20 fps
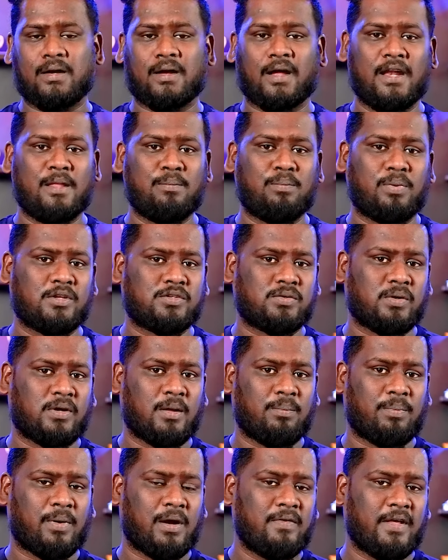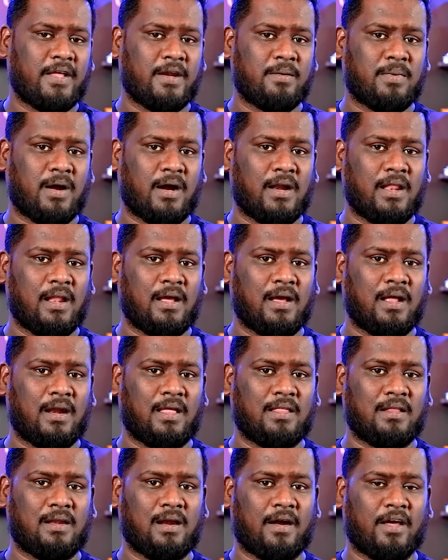கணிப்பில் சொன்ன பல்வேறு
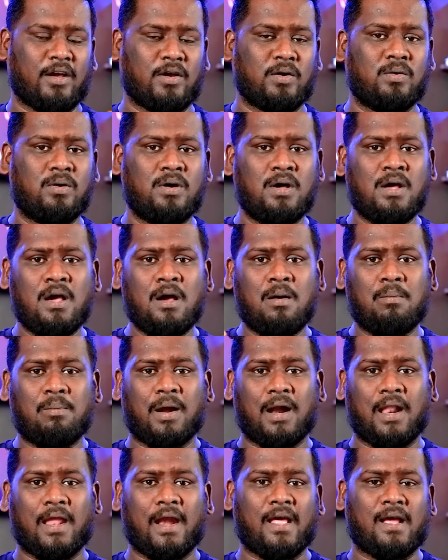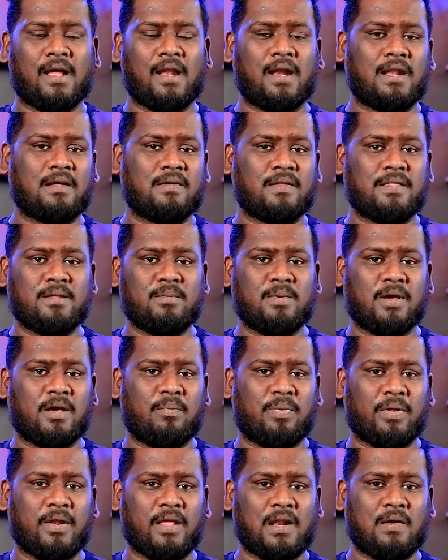மாநிலங்கள் அதில் அடங்கும் பல இடங்களில் வந்து
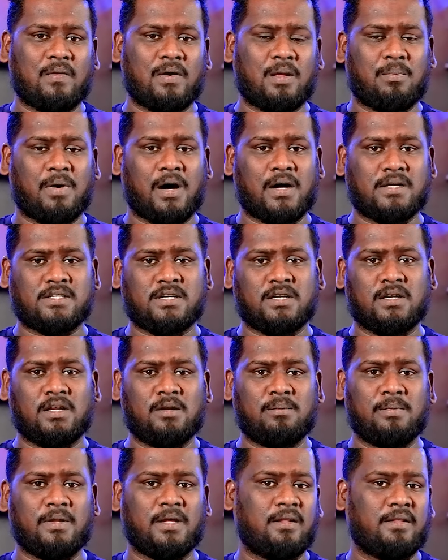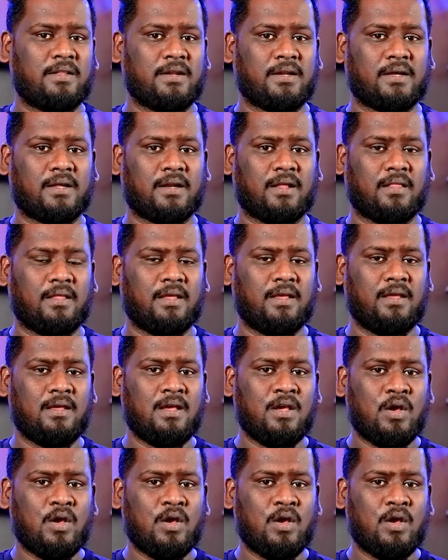மிகப்பெரிய அளவில் மாற்றங்களும் நிகழ்ந்திருக்கிறது